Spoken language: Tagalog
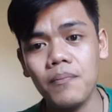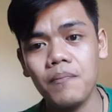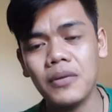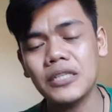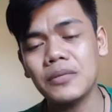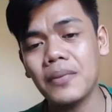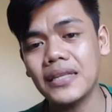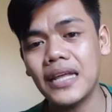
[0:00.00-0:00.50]

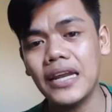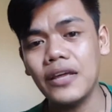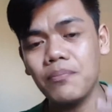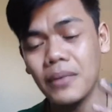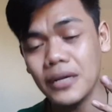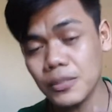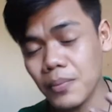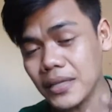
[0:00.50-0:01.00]
mas madali,
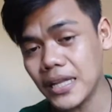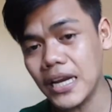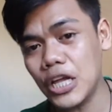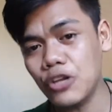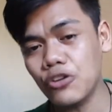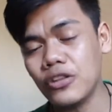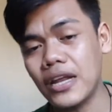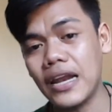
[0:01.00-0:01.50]
mas
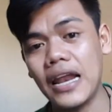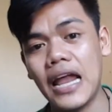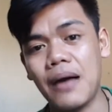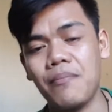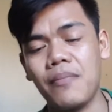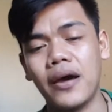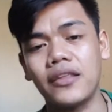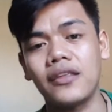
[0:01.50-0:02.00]
madali nyo
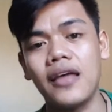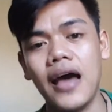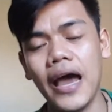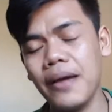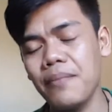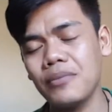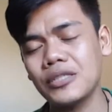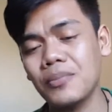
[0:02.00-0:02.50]
nalalaman,
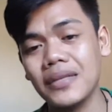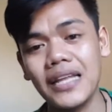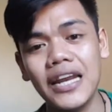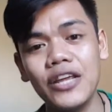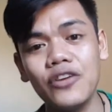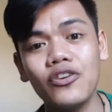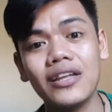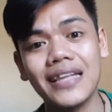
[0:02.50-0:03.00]
ay mas
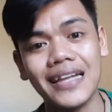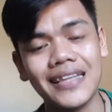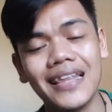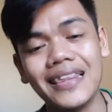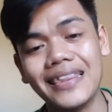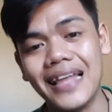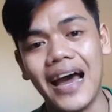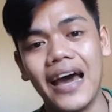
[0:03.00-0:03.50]
madali nyo
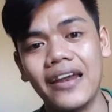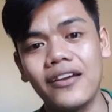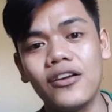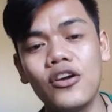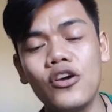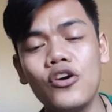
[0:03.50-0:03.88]
natatandaan